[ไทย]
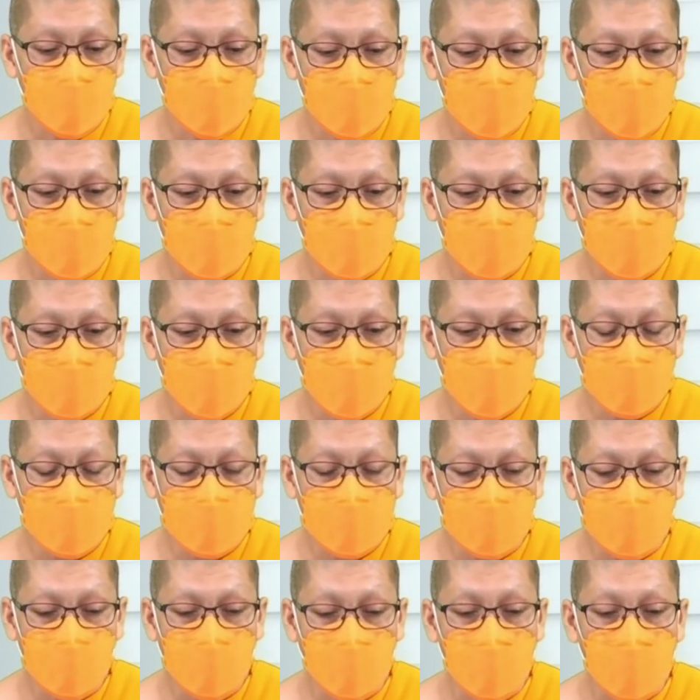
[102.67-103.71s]

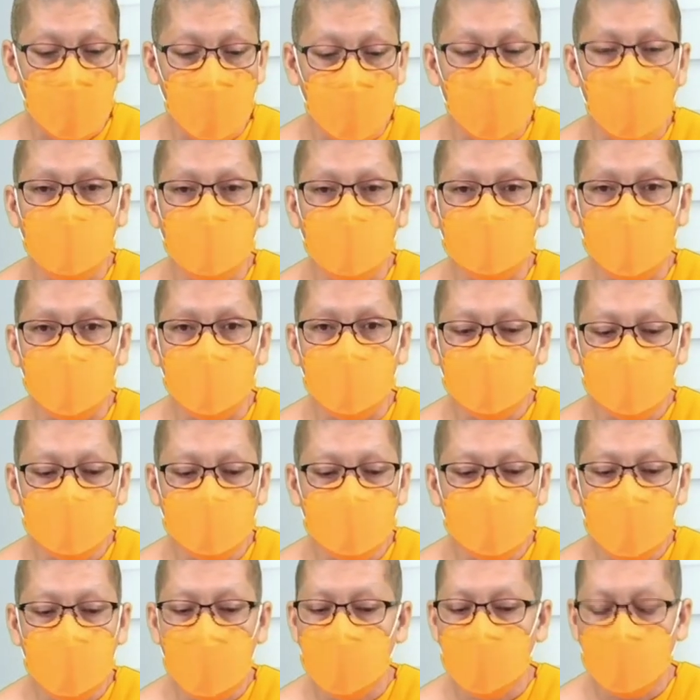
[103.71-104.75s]
150 กว่าห้องนะ เยอะ
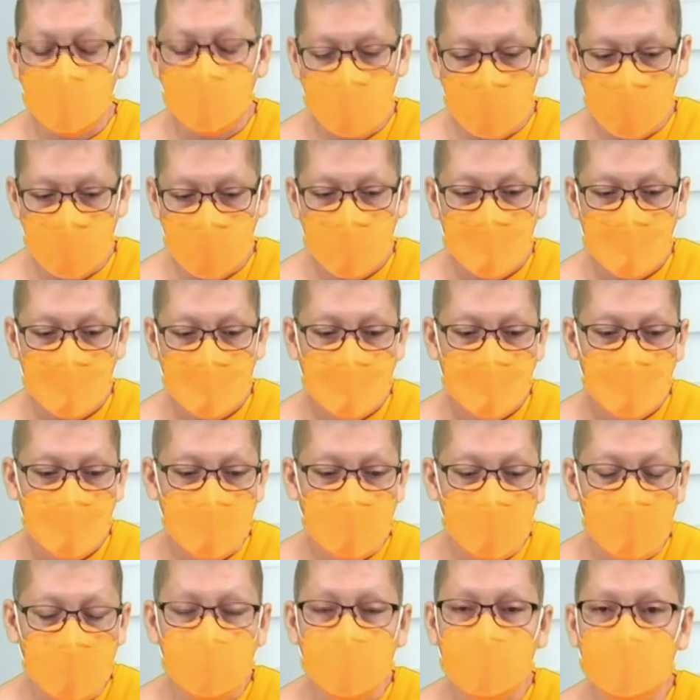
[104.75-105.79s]
แยะเลย วั
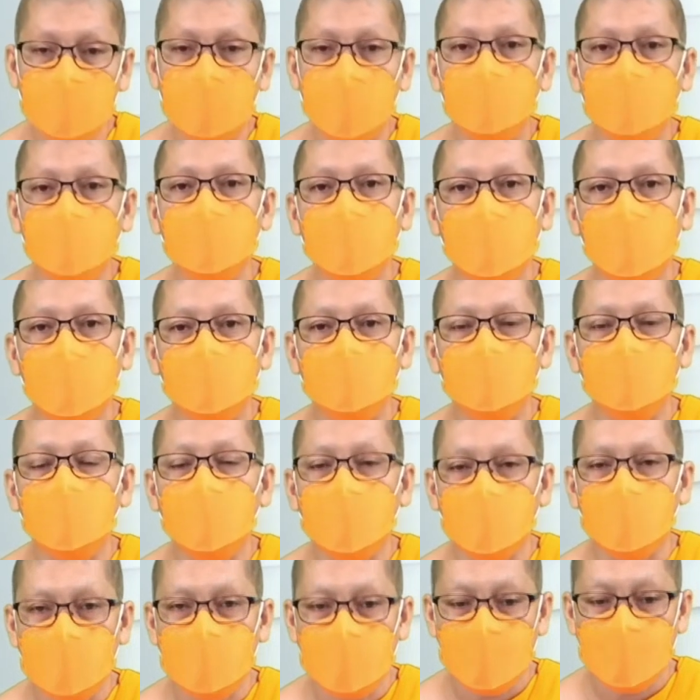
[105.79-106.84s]
นนี้มีสัมมนาด้ว
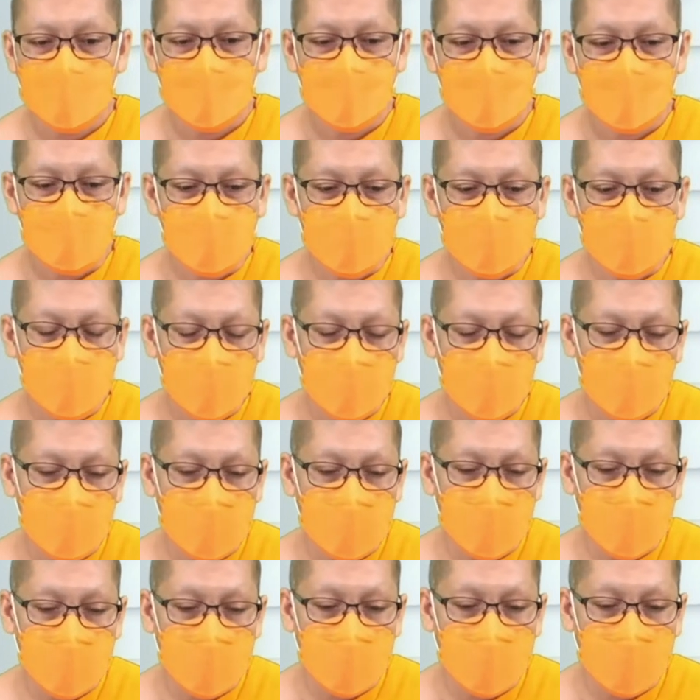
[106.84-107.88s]
ยมีสัมม
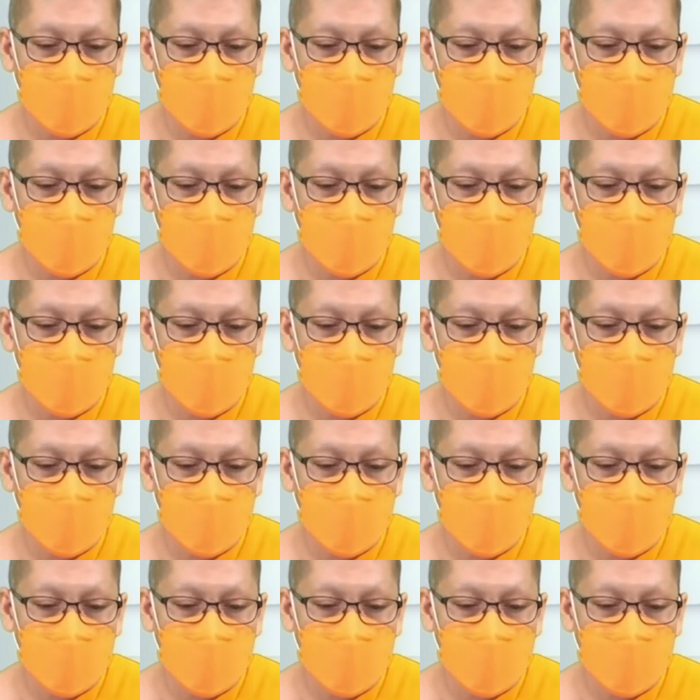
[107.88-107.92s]
นา